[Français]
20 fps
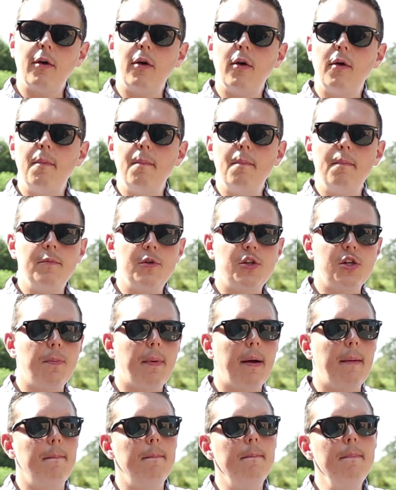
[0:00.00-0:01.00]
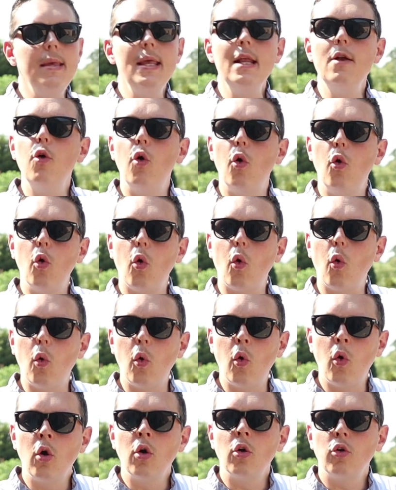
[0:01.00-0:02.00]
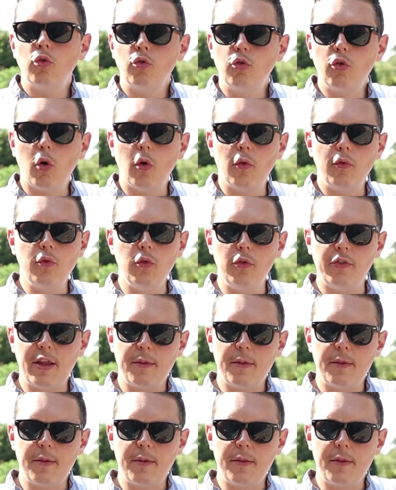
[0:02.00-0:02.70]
je sais pas, 1000 euros de revenus,